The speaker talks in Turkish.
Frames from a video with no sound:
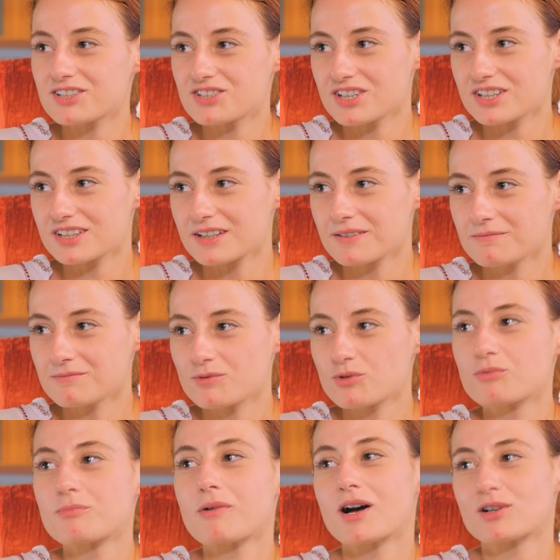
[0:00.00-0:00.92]
yaşadım.
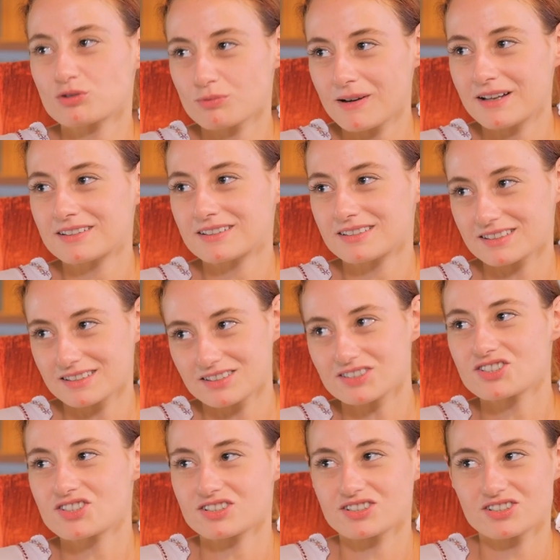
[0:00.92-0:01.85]
Ah. Bartu ben de
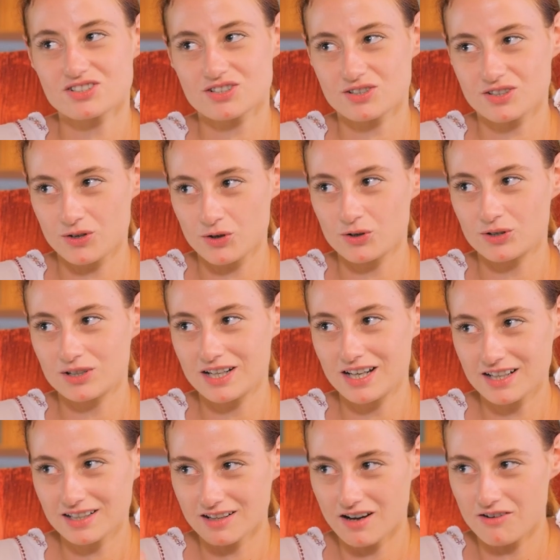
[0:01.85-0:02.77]
açılışında öyle.
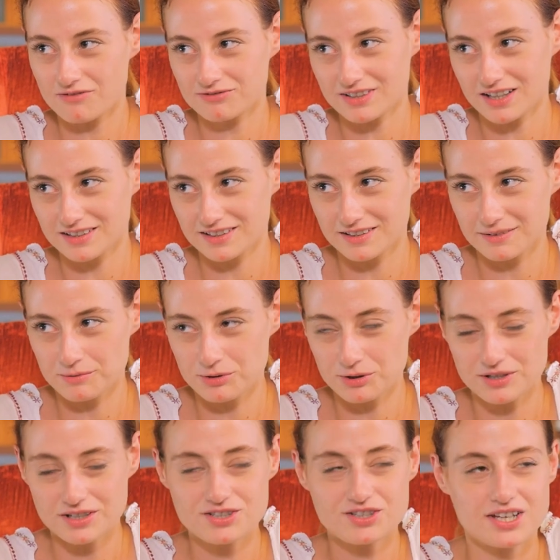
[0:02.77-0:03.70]
Kaftanla
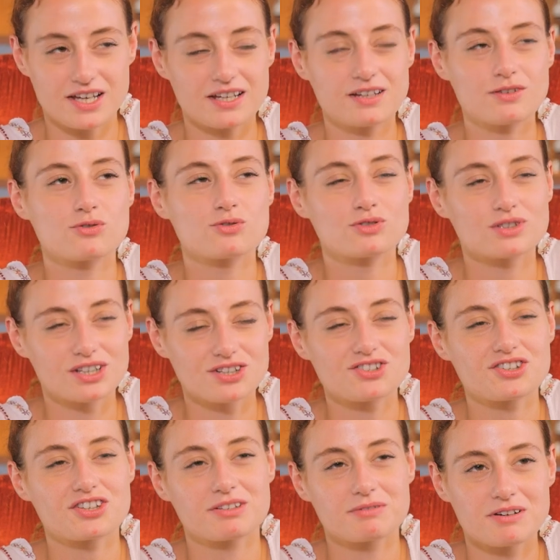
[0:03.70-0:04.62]
böyle şey. Onu
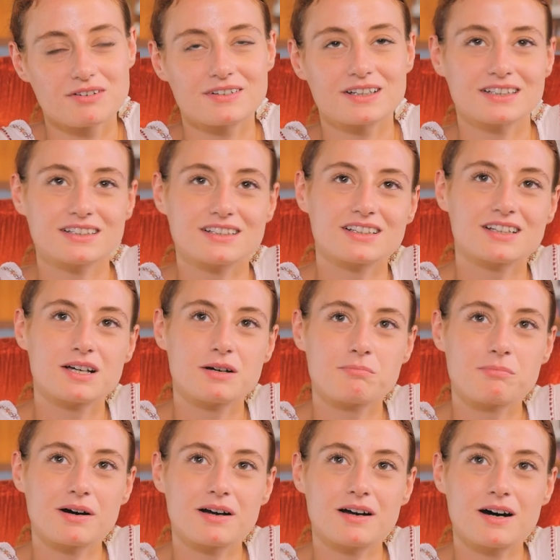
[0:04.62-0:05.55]
yaşadım evet.
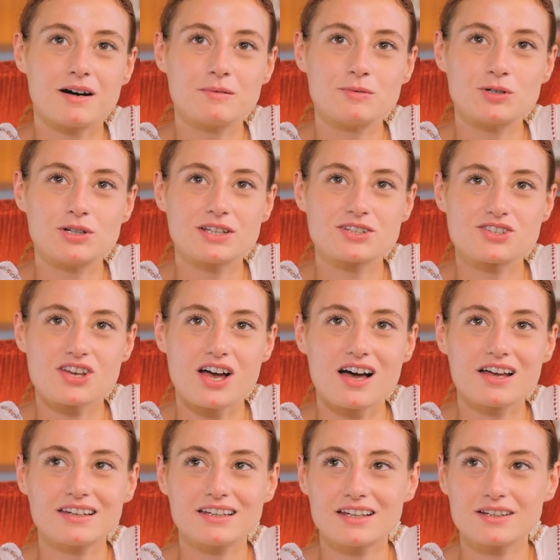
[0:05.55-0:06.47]
Bayağı böyle
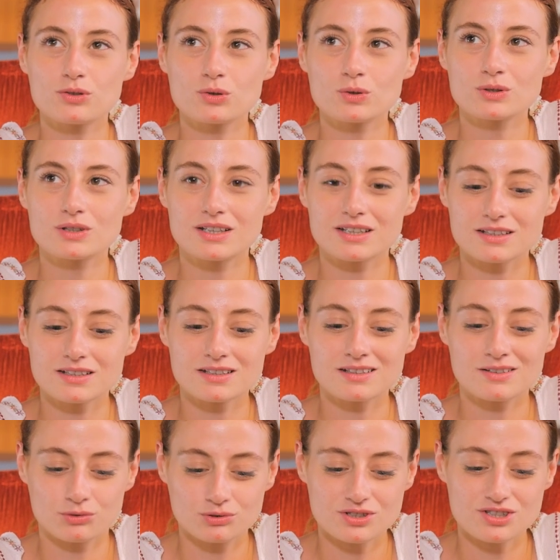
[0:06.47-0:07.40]
cariye rolüne,
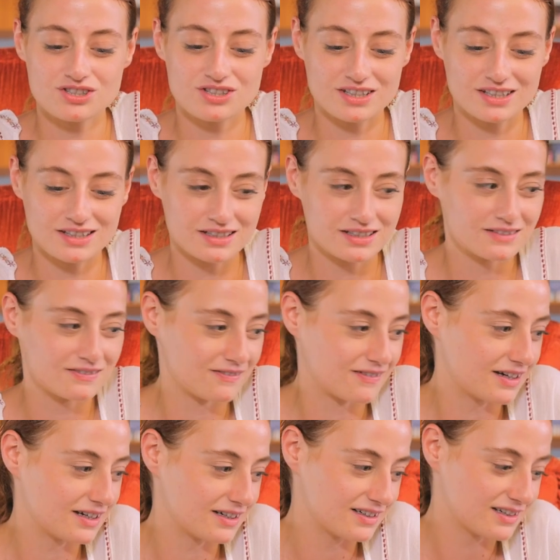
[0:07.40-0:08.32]
audition'a girdim
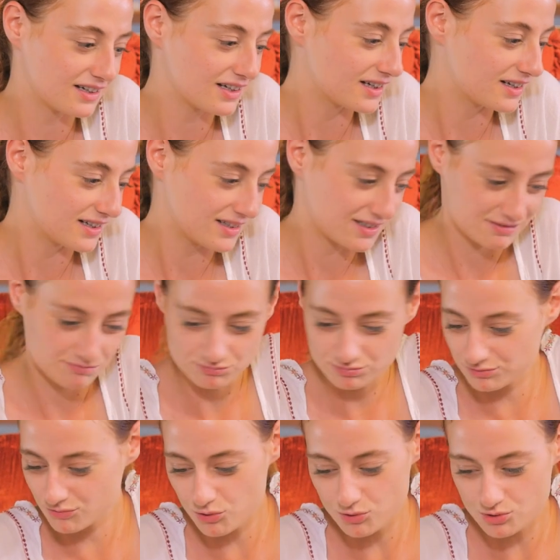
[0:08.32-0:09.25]
ve
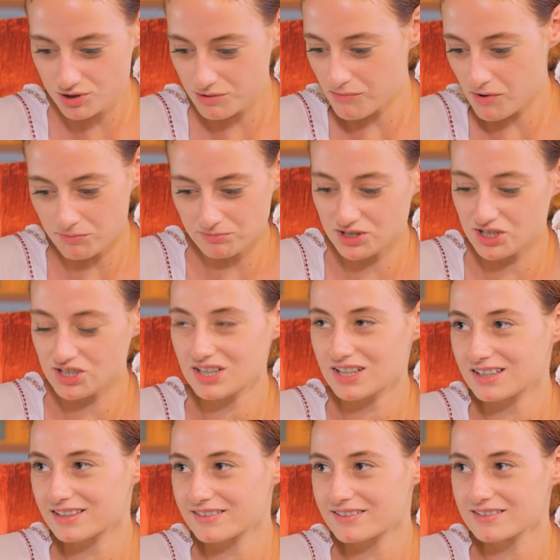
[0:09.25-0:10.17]
bu kocaman bir şey
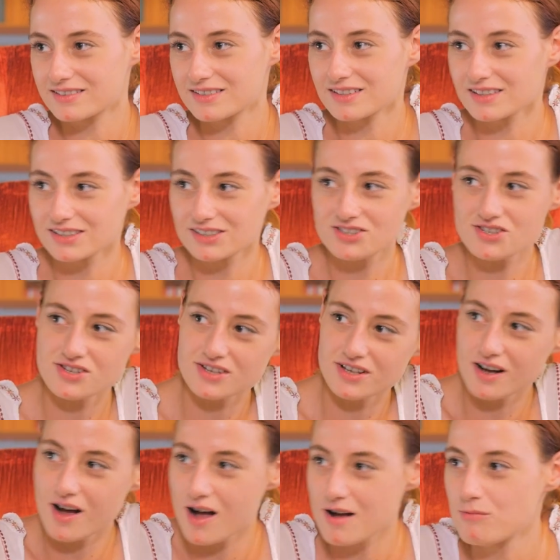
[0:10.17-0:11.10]
giydirdiler. İçinde
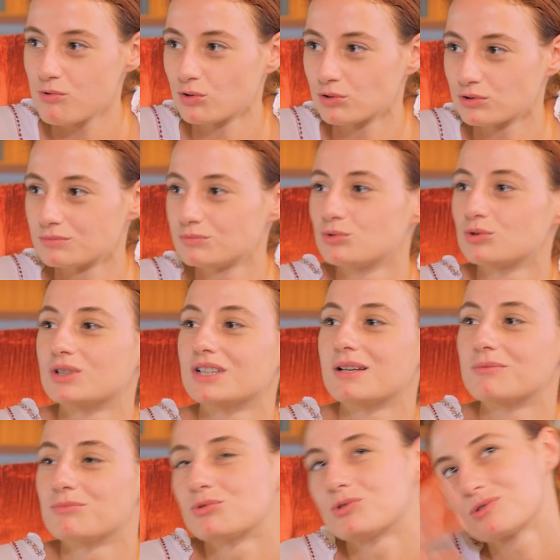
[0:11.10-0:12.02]
kayboldum,
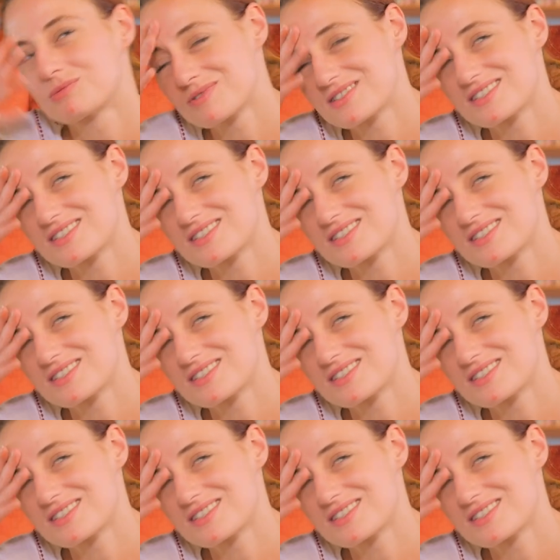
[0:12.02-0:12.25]
yürüyemiyorum